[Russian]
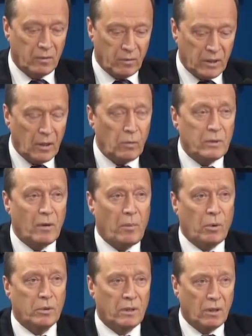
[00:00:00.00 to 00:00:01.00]
Задается
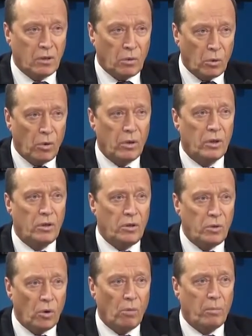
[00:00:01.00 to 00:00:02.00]
вопрос, кто
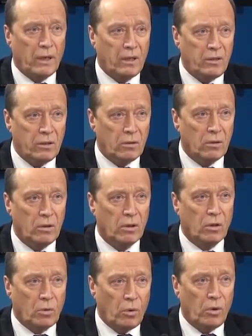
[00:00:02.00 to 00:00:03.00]
ее породил,
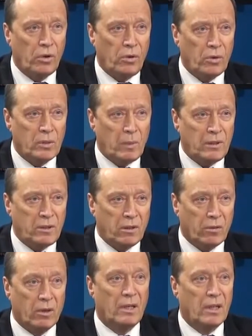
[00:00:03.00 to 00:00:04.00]
кто ее
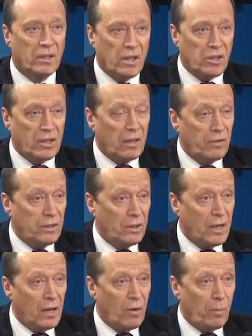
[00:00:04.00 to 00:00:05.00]
спонсировал. Так же, как
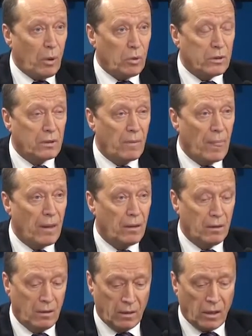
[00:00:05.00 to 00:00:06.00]
возникает вопрос,
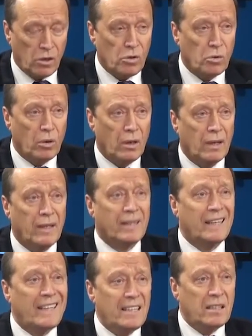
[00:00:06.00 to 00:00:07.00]
хорошо, на
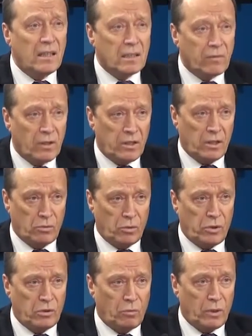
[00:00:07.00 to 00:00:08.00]
какие средства она сейчас
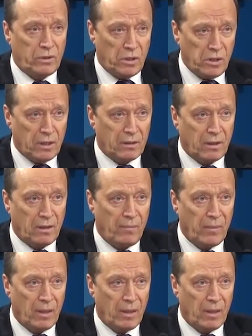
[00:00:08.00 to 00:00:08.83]
существует, сейчас-то?